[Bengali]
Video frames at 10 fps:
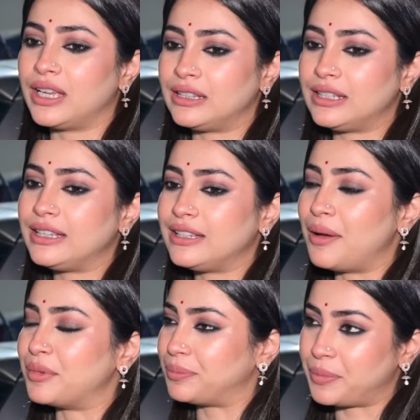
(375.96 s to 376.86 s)
এতেই
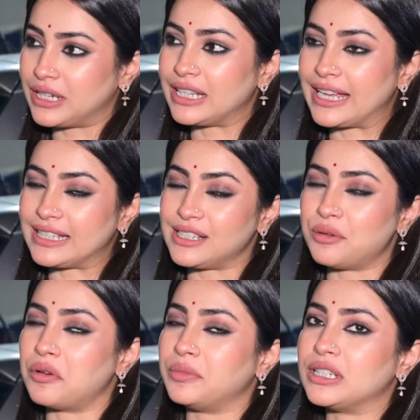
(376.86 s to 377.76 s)
আমরা পিকনিকে
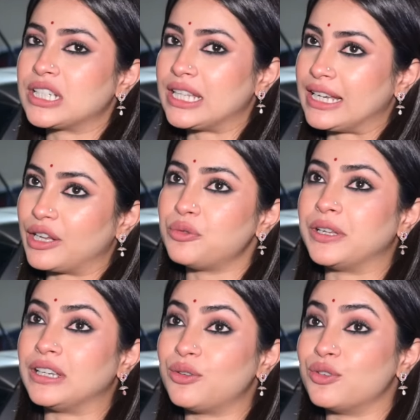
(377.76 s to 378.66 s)
গেছিলাম অমিতদার সাথে এর আগেও
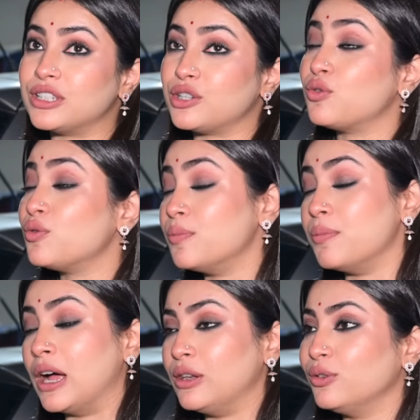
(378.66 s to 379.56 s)
পিকনিক করেছি খুব
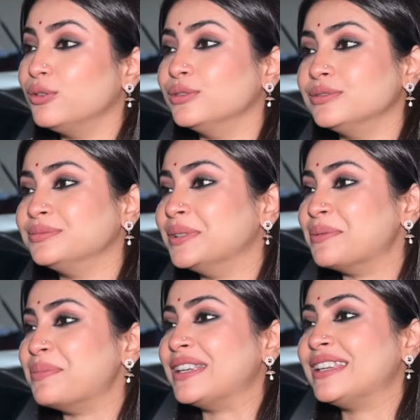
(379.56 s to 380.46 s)
ভালো
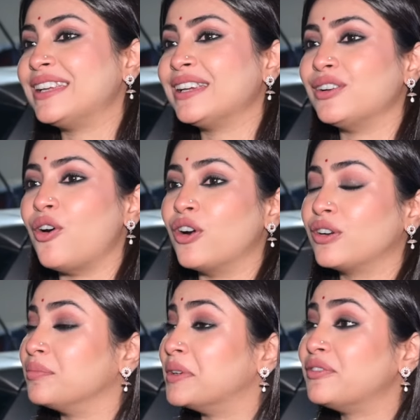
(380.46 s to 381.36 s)
মানে পিকনিকের
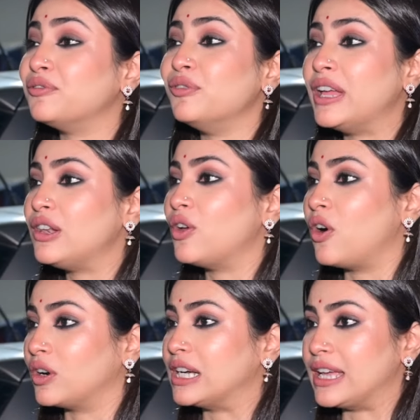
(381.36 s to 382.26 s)
অর্গ মানে ওয়েল
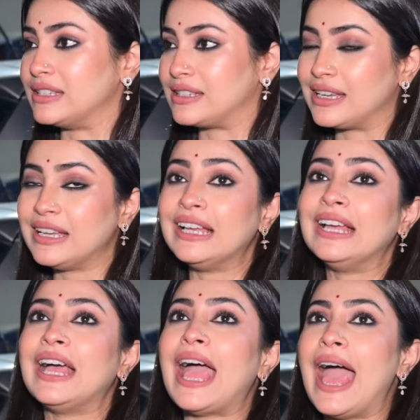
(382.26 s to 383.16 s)
অর্গানাইজড
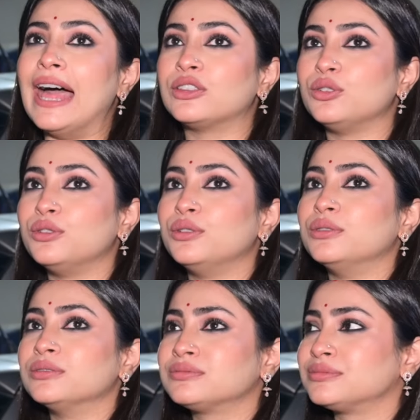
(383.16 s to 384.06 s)
এত
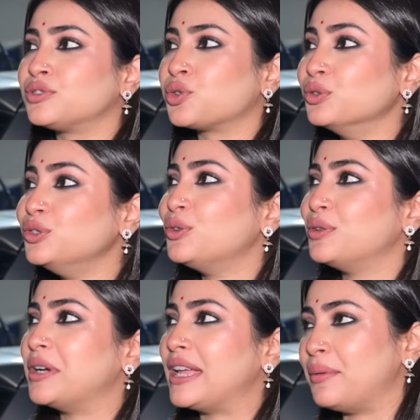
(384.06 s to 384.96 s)
সুন্দর
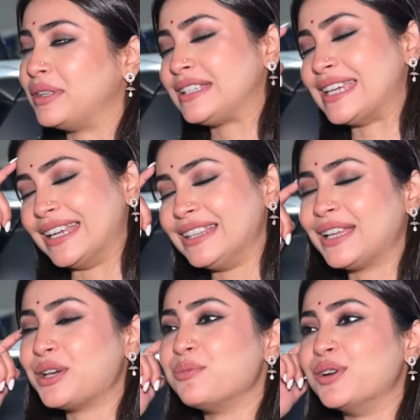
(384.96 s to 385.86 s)
মানে আমাদের চ্যানেল
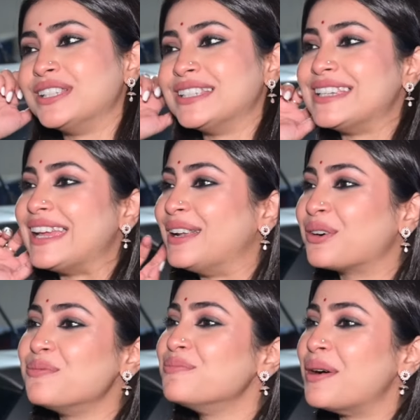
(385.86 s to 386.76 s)
থেকেও বলেছে যে
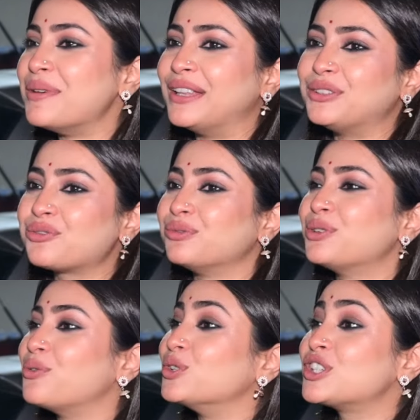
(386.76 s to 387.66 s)
এরকমভাবে এত
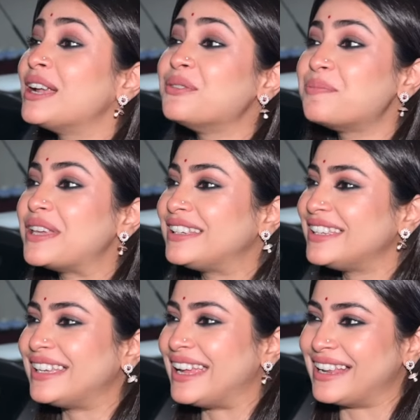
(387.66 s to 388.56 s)
সুন্দর গোছানো
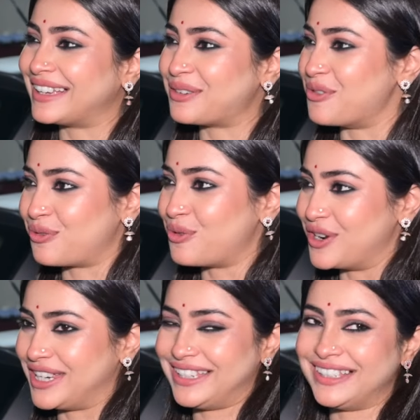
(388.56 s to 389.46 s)
পিকনিক এর আগে
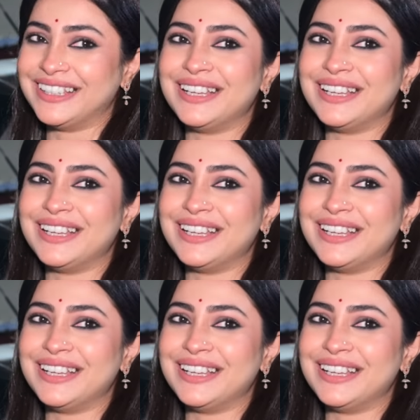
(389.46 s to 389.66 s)
করিনি